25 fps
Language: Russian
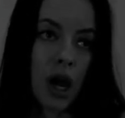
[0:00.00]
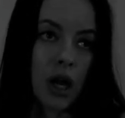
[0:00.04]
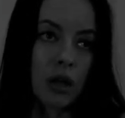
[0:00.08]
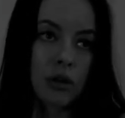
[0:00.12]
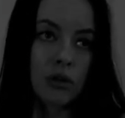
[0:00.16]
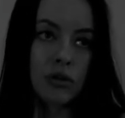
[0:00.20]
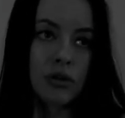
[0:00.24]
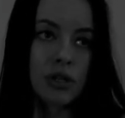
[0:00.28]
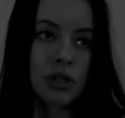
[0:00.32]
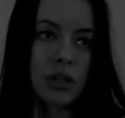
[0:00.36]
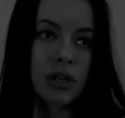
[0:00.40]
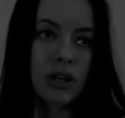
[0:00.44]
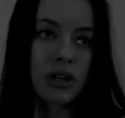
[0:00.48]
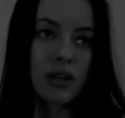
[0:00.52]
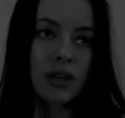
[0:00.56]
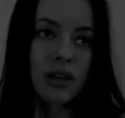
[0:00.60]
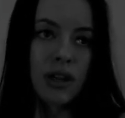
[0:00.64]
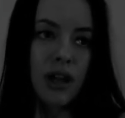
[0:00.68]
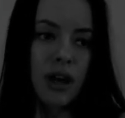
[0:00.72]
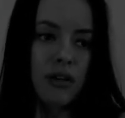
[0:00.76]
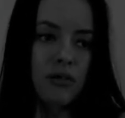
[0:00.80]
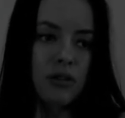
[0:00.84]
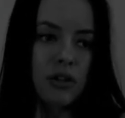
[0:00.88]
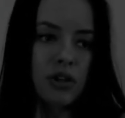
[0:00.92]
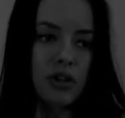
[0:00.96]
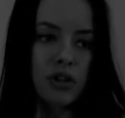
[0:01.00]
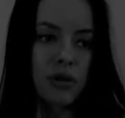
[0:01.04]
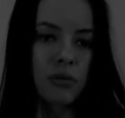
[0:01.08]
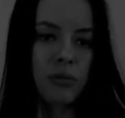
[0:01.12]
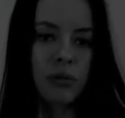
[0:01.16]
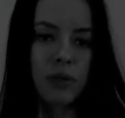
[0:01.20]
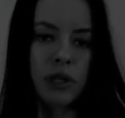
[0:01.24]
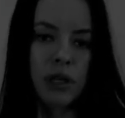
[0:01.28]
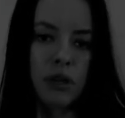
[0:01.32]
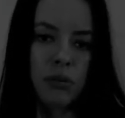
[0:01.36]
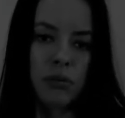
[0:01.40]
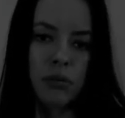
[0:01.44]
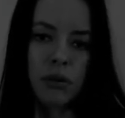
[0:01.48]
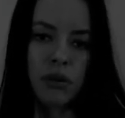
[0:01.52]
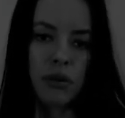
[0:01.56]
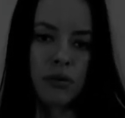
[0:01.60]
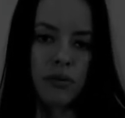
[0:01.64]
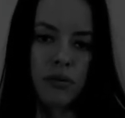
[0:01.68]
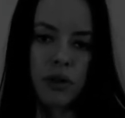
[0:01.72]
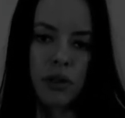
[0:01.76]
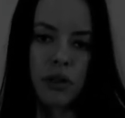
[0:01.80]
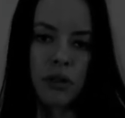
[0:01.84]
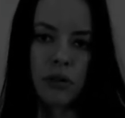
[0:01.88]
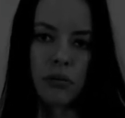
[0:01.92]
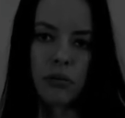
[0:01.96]
То есть, главное, чтобы не было
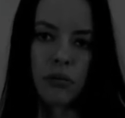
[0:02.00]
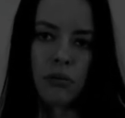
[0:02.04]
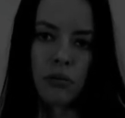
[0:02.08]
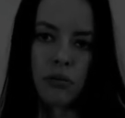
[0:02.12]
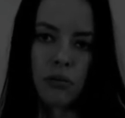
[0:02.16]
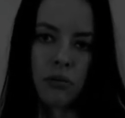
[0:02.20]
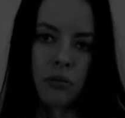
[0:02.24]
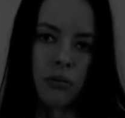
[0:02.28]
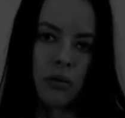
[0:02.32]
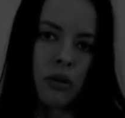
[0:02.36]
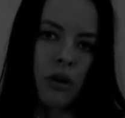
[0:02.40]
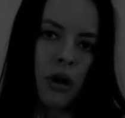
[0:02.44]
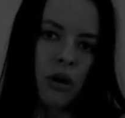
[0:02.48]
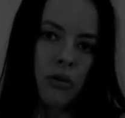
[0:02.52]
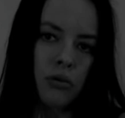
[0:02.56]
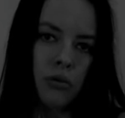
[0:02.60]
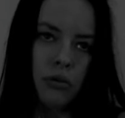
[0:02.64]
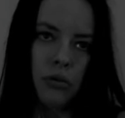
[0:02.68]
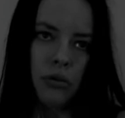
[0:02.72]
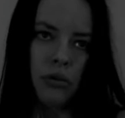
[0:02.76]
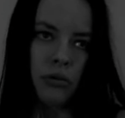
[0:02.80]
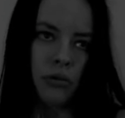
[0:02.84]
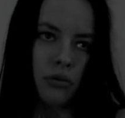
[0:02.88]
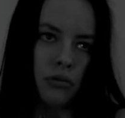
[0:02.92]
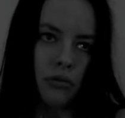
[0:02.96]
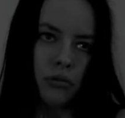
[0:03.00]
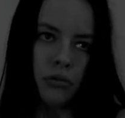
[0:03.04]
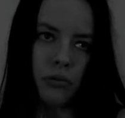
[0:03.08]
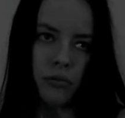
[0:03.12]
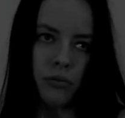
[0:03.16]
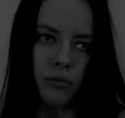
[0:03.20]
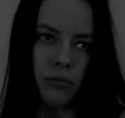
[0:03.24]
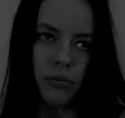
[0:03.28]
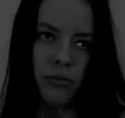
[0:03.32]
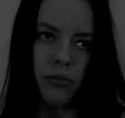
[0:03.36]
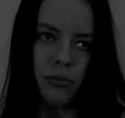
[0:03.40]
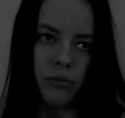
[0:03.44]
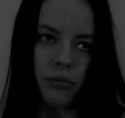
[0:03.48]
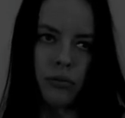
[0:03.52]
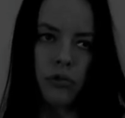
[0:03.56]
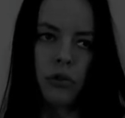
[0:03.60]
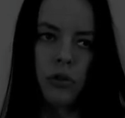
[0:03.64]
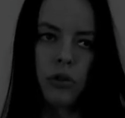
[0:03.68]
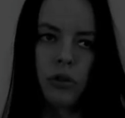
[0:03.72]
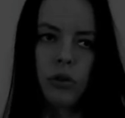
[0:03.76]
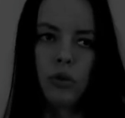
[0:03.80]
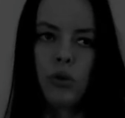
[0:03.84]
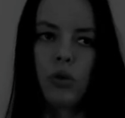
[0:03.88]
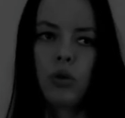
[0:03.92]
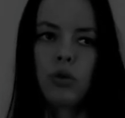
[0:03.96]
в этом какой-то, ну,
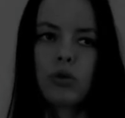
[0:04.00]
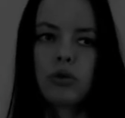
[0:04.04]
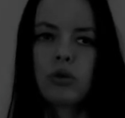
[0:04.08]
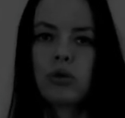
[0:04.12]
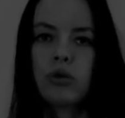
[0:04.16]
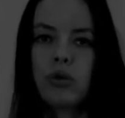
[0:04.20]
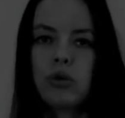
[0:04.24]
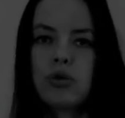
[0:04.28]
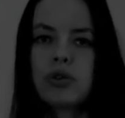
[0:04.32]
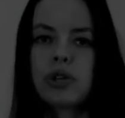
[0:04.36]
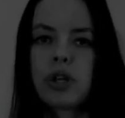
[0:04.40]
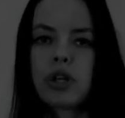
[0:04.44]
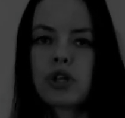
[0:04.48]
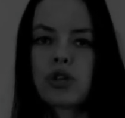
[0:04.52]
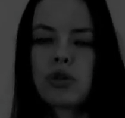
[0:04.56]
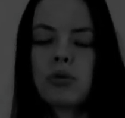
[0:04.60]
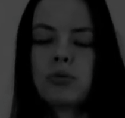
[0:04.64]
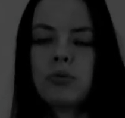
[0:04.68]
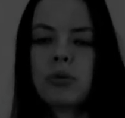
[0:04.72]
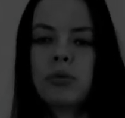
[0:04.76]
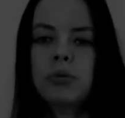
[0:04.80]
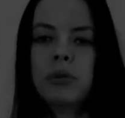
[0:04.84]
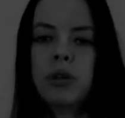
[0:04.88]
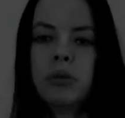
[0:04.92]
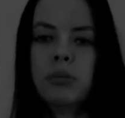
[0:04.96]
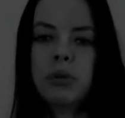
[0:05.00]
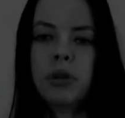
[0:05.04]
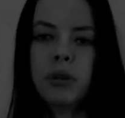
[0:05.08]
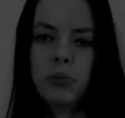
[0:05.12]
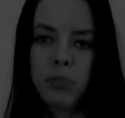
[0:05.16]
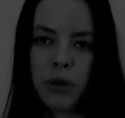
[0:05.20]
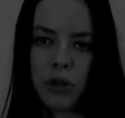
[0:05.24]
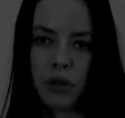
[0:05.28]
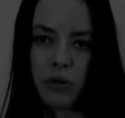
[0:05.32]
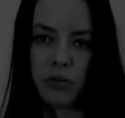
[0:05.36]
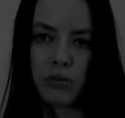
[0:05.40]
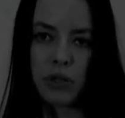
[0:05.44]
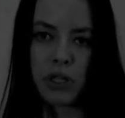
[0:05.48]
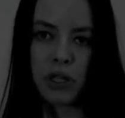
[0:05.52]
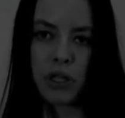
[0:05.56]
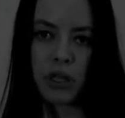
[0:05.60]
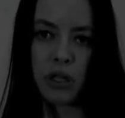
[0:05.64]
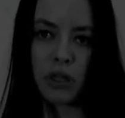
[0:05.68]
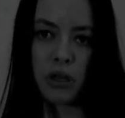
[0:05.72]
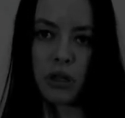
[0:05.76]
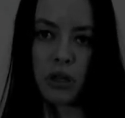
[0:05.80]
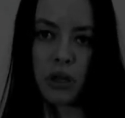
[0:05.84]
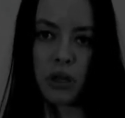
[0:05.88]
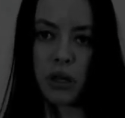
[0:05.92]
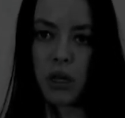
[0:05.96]
то, то, за что бы мне было потом
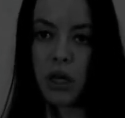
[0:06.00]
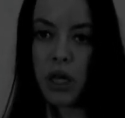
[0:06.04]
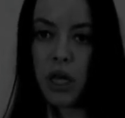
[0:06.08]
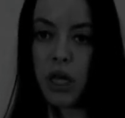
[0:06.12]
стыдно.